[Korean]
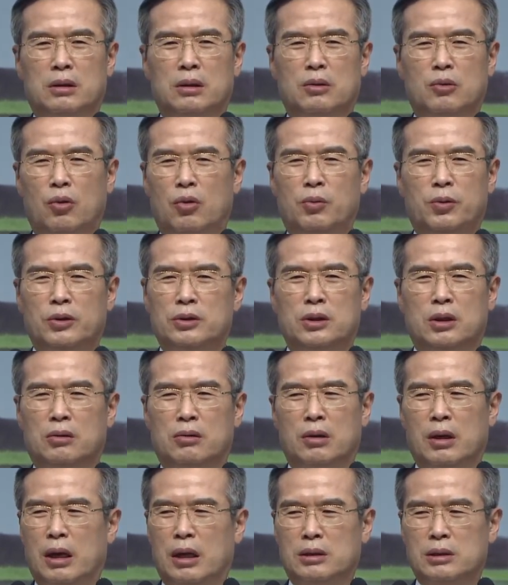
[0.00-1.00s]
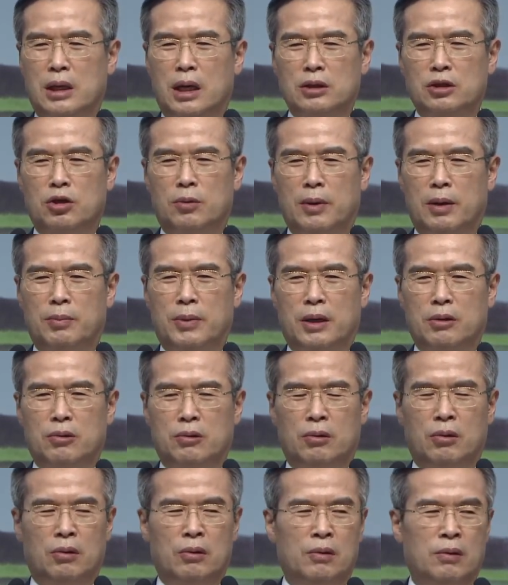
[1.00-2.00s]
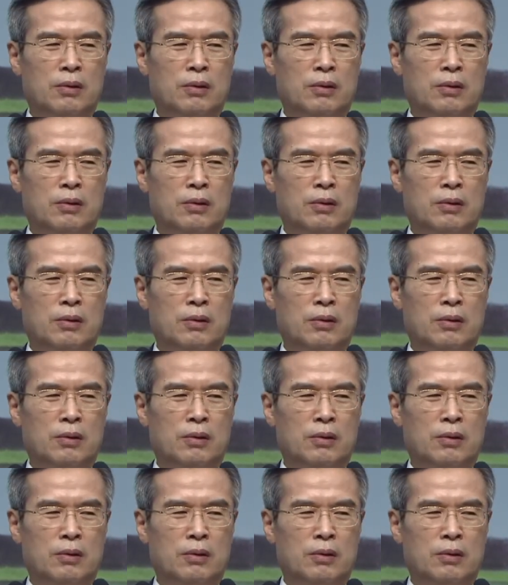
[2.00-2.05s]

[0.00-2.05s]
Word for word: 꼴보기 싫고, 상처만 받고.